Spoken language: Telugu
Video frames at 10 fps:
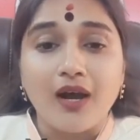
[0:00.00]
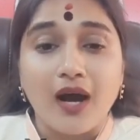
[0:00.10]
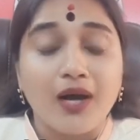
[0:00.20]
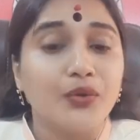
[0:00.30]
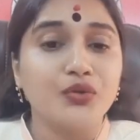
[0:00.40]

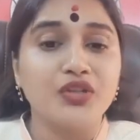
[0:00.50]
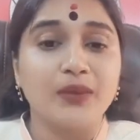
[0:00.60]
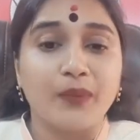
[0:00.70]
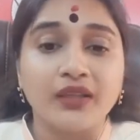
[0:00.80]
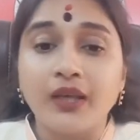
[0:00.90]
ఆ రోజునే
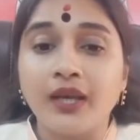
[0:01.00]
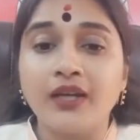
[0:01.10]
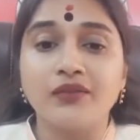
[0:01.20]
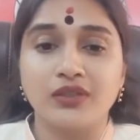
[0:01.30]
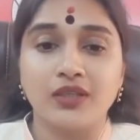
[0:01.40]

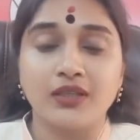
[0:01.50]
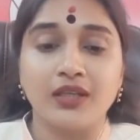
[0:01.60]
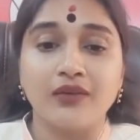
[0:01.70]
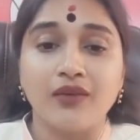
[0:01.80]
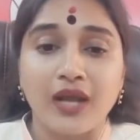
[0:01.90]
పదిహేడవ
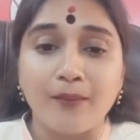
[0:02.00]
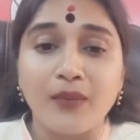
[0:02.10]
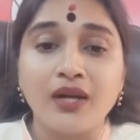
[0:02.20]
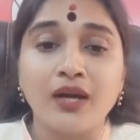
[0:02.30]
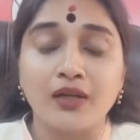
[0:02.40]
తేదీనే వాళ్ళ
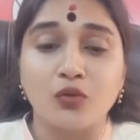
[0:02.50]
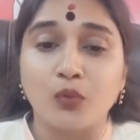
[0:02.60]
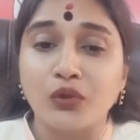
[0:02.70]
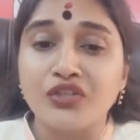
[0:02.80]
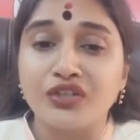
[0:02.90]
అమ్మా నాన్నలు
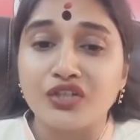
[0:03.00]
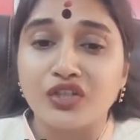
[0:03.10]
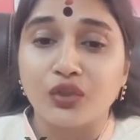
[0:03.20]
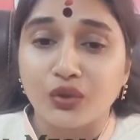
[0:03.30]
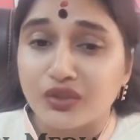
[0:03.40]
పోలీస్
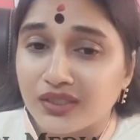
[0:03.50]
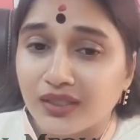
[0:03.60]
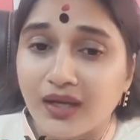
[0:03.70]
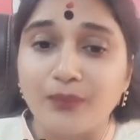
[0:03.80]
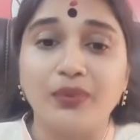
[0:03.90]
స్టేషన్లో ఇచ్చిన
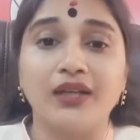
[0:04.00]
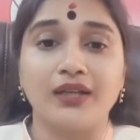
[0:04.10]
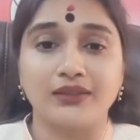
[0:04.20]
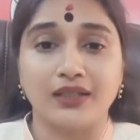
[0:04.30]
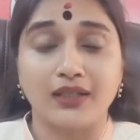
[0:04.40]
కంప్లైంట్
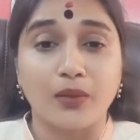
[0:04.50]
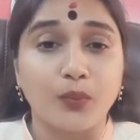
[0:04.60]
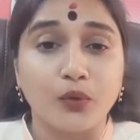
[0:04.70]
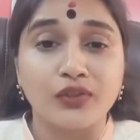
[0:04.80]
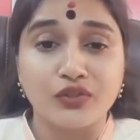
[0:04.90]
ఆధారంగా
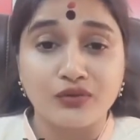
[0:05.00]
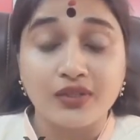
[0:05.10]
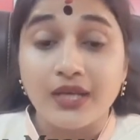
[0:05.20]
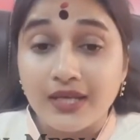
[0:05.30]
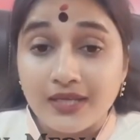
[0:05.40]
పోలీసులు
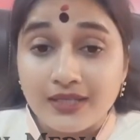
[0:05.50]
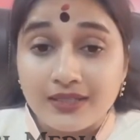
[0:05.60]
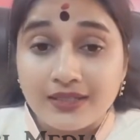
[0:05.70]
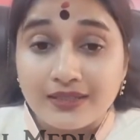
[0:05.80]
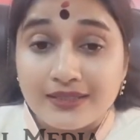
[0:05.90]

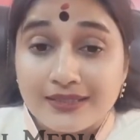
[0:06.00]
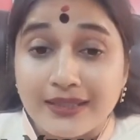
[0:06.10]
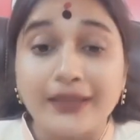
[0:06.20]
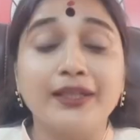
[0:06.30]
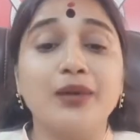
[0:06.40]

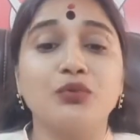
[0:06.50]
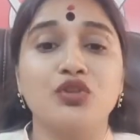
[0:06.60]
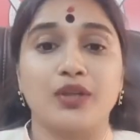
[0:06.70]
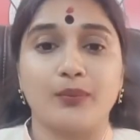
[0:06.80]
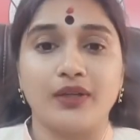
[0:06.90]
దర్యాప్తు
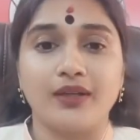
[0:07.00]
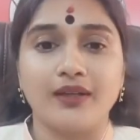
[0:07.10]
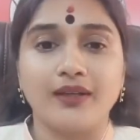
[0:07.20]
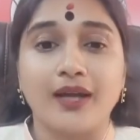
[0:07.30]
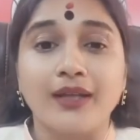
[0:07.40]
జరిపింటే
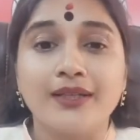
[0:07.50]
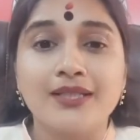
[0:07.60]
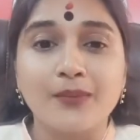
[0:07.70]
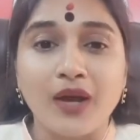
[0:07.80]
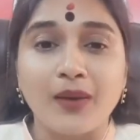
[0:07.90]

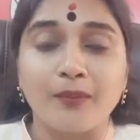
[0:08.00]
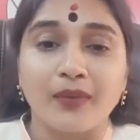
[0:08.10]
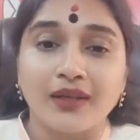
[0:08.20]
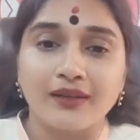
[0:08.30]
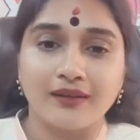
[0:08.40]
కనీసం ఆ
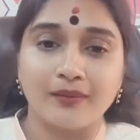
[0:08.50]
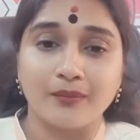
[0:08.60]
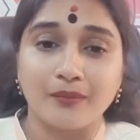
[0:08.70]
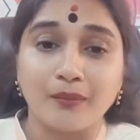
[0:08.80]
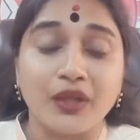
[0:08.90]
అమ్మాయి
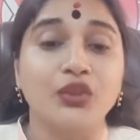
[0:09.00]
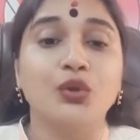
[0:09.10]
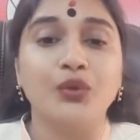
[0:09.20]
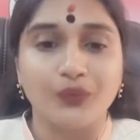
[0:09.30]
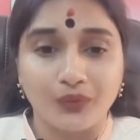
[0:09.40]

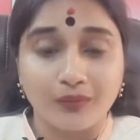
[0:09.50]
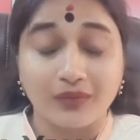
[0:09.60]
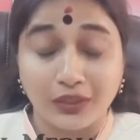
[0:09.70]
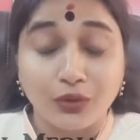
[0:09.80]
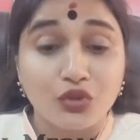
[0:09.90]
బ్రతికు
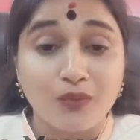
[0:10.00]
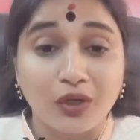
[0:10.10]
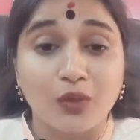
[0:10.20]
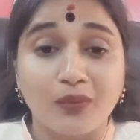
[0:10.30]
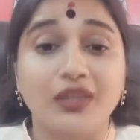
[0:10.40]
ఈ రోజు
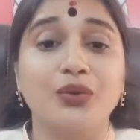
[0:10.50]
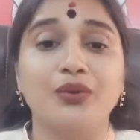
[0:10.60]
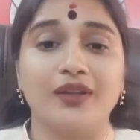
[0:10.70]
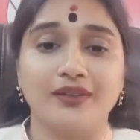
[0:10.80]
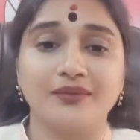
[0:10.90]
మనలో
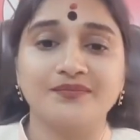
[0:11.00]
బ్రతికుండేది